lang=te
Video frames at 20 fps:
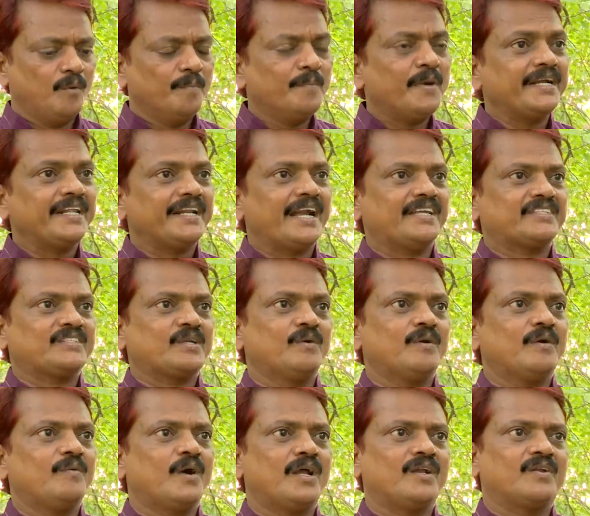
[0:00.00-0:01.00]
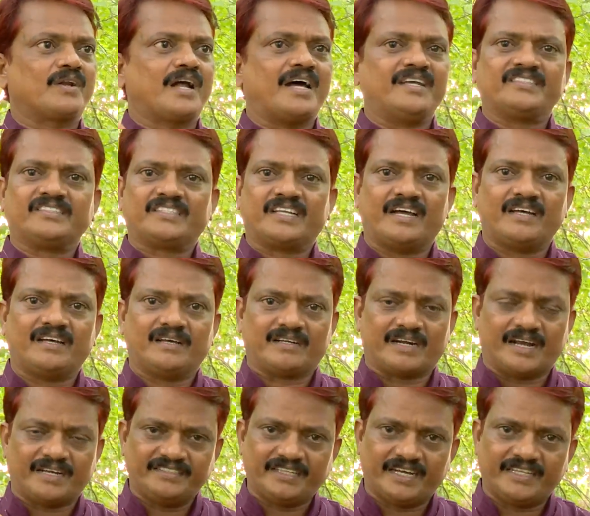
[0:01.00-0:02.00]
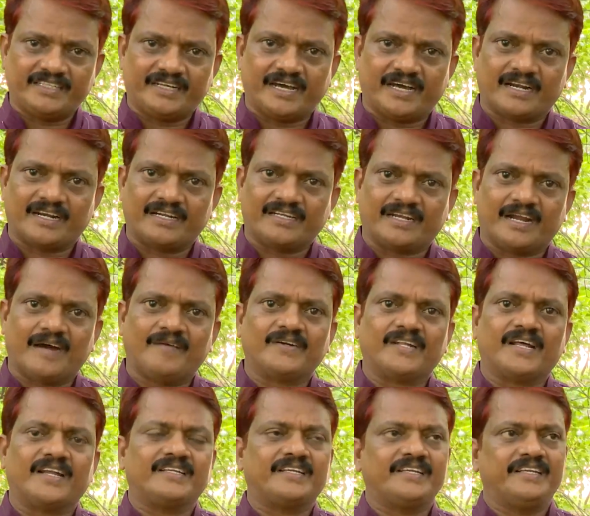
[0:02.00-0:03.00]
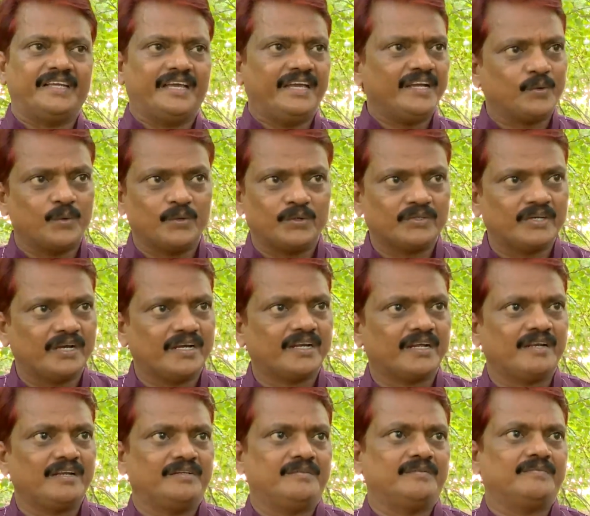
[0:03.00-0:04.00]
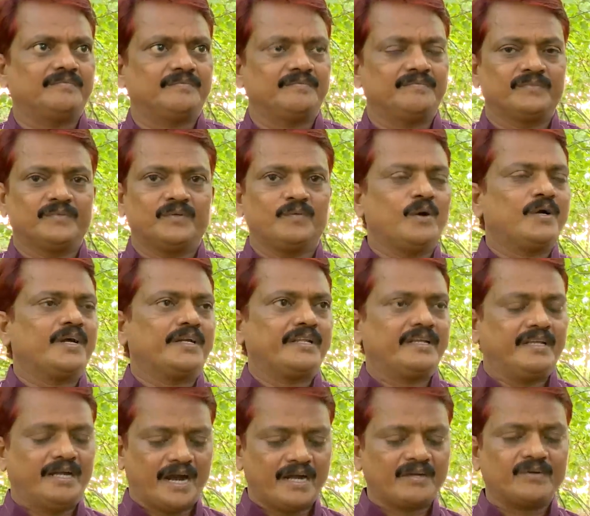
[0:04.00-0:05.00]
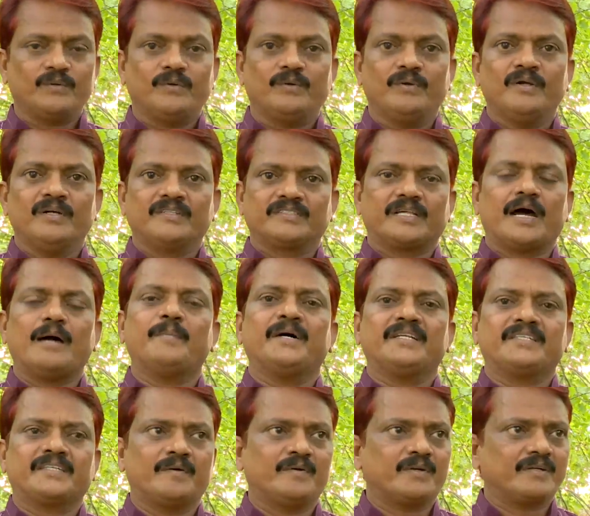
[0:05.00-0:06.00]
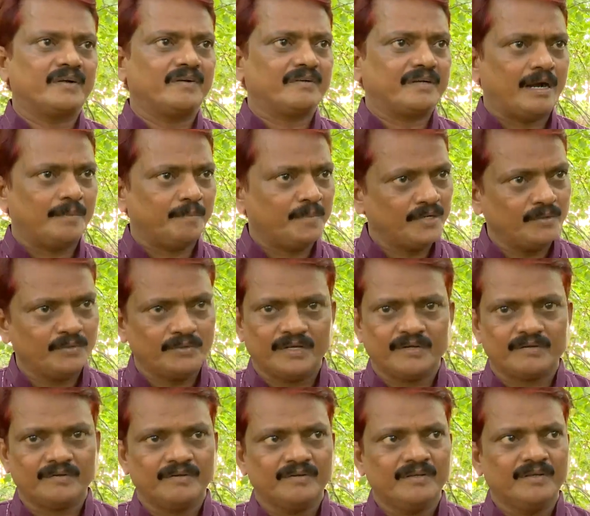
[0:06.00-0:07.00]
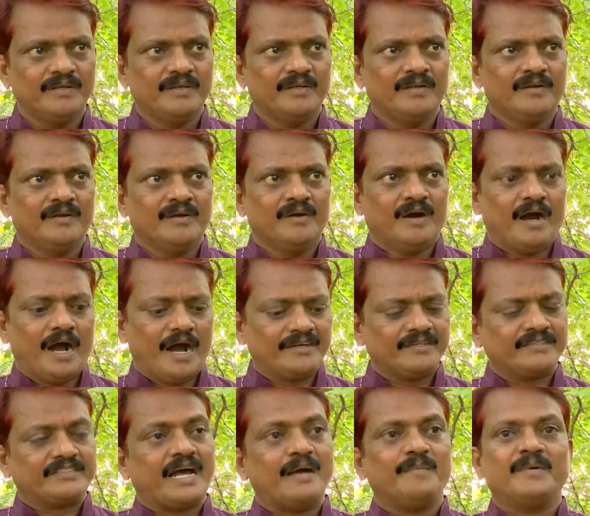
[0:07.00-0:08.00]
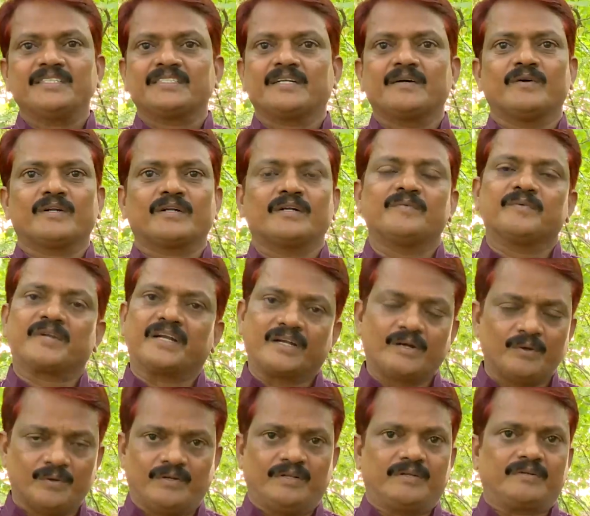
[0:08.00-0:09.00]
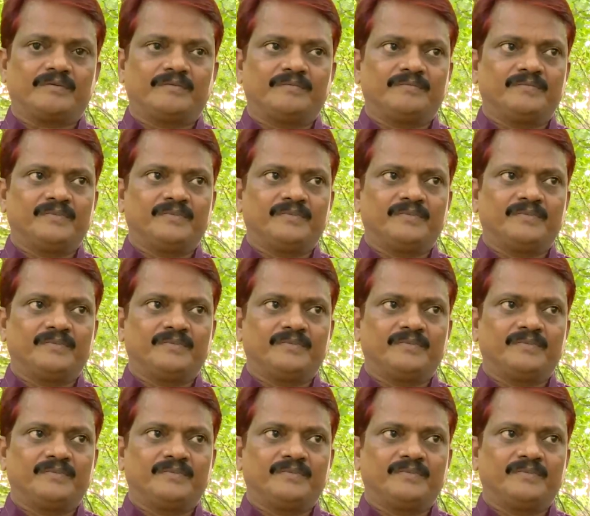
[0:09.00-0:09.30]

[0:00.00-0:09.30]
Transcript: ఉమ్మడి రాష్ట్రంలో వాళ్ళు రాష్ట్ర రాజ్యాధికారానికి రావడానికి ఏ కోశానా లేదు ఒకటి అటు సామాజిక వర్గం కమ్మలు ఉన్నారు అటు సామాజిక వర్గం రెడ్లు ఉన్నారు